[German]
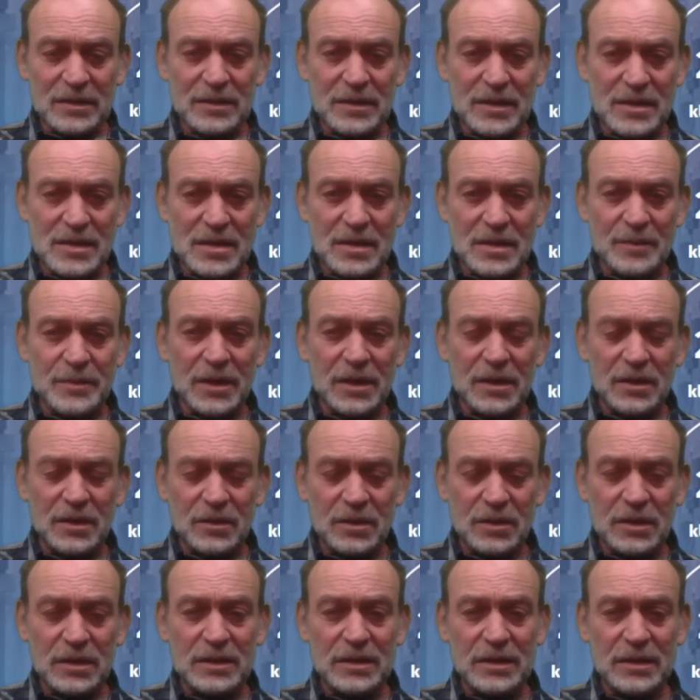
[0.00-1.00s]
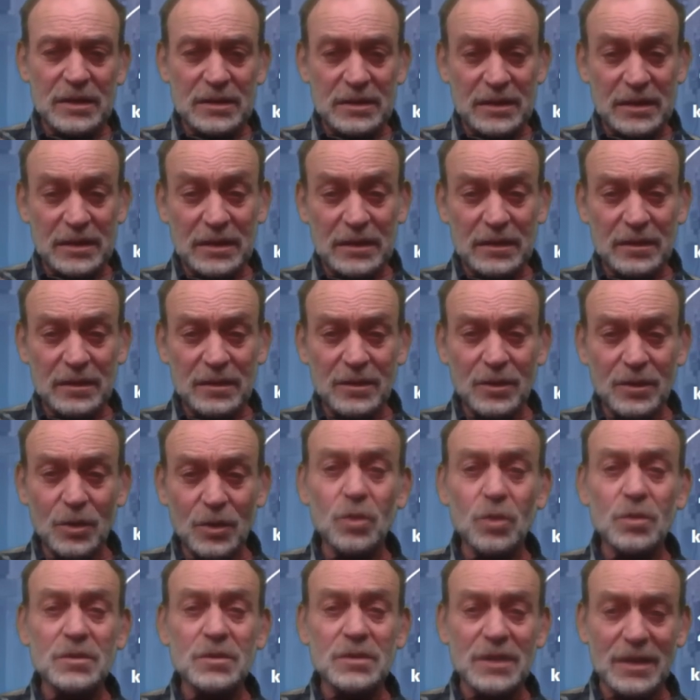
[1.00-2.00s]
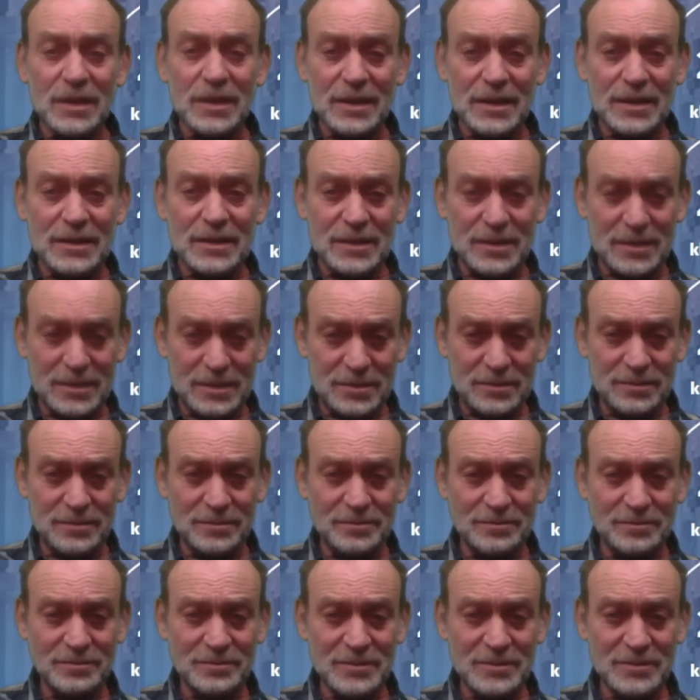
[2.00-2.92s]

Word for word: Deshalb auch der Titel Unter Radar,